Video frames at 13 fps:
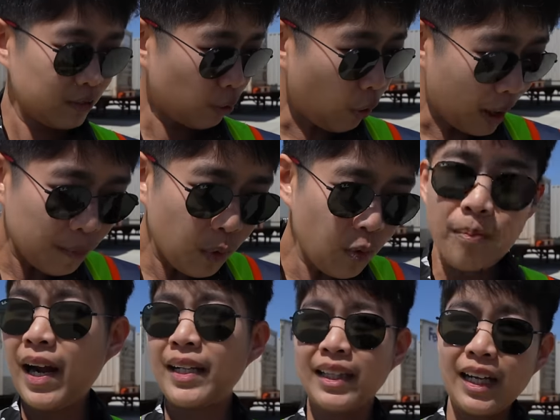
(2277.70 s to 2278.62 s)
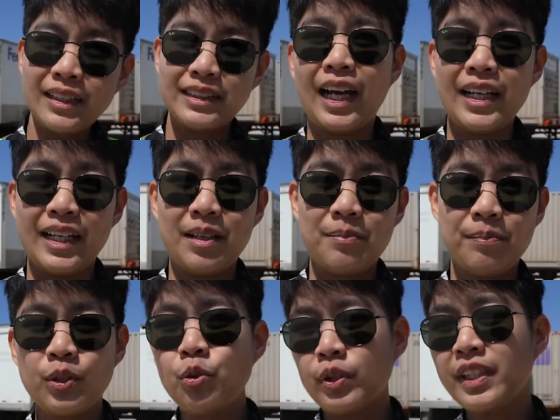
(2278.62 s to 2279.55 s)
ความมุ่งมั่นตั้งใจอ่ะ
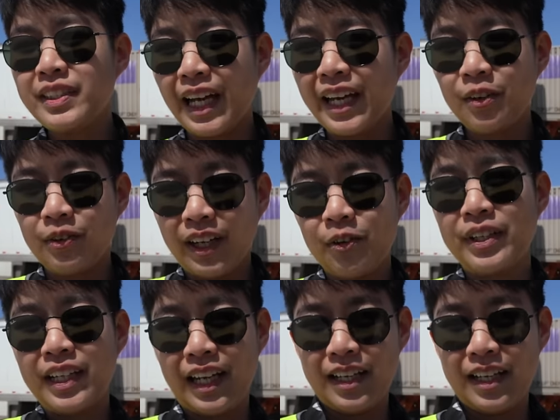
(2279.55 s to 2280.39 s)
มันอยู่ที่ใจของเราเนี่ยแห